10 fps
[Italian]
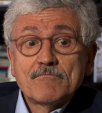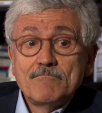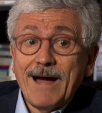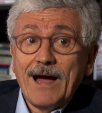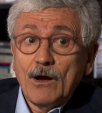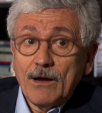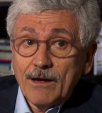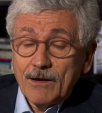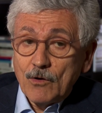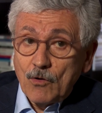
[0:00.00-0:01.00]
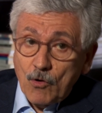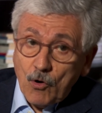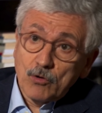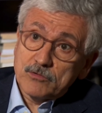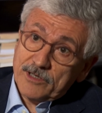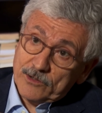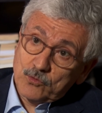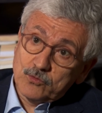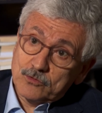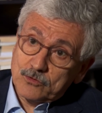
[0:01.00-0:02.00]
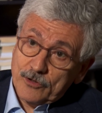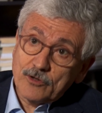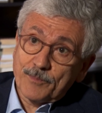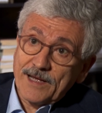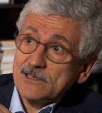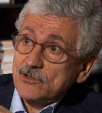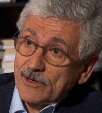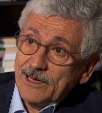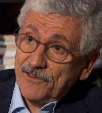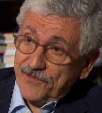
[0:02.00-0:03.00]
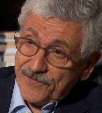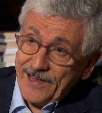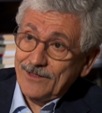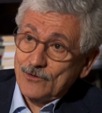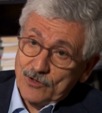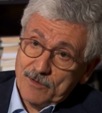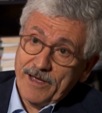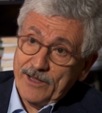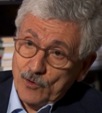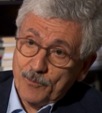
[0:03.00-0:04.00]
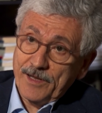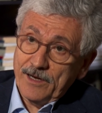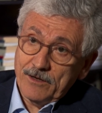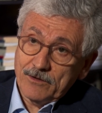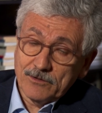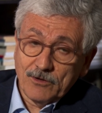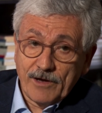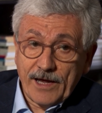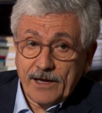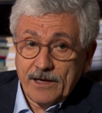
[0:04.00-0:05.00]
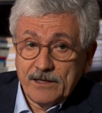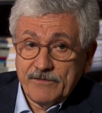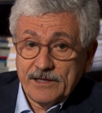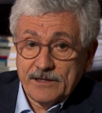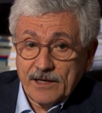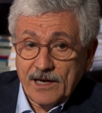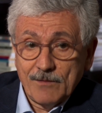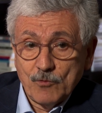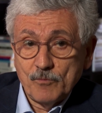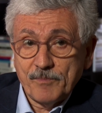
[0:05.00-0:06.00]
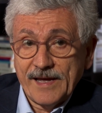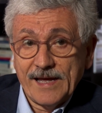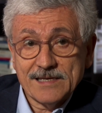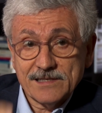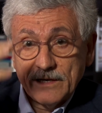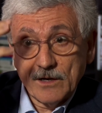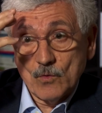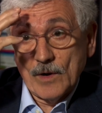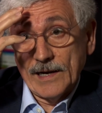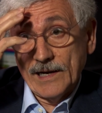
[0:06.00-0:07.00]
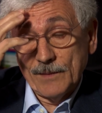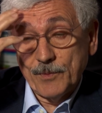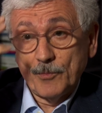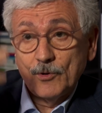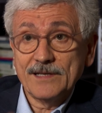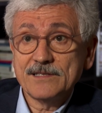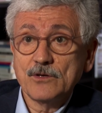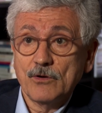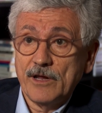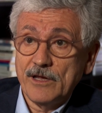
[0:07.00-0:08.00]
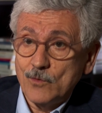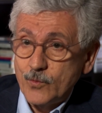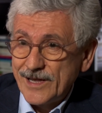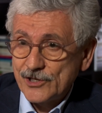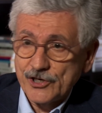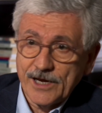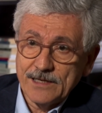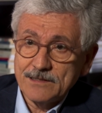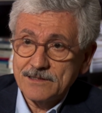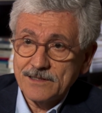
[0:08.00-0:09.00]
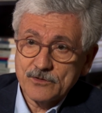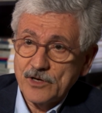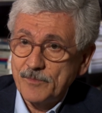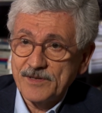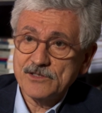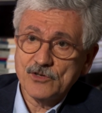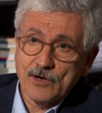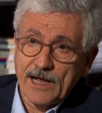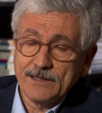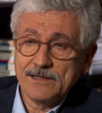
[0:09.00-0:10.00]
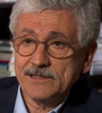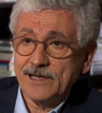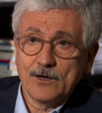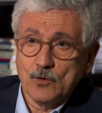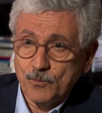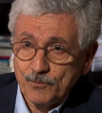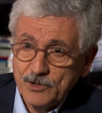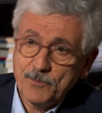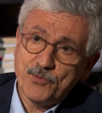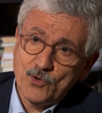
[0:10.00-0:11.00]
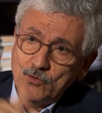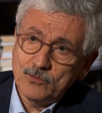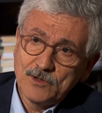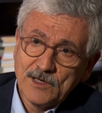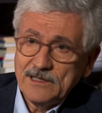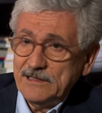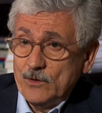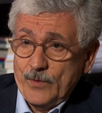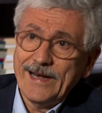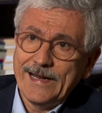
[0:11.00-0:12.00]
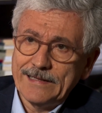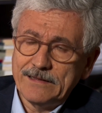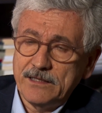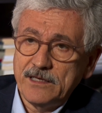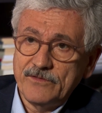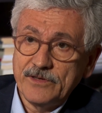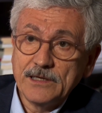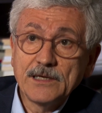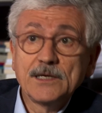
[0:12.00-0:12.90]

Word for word: Ma Oltretutto io penso che l'effetto di medio periodo è che diventeremo un paese nel quale la popolazione in quiescenza, cioè i pensionati, saranno di più di quelli attivi.